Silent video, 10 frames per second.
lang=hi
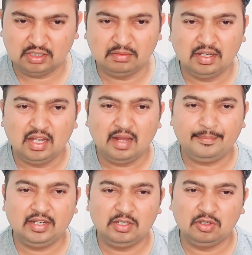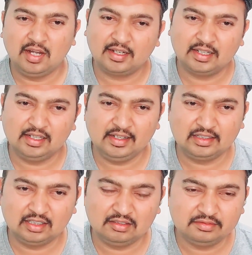से अपना जो हक है
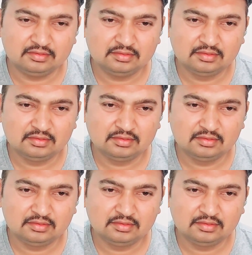लेता हूँ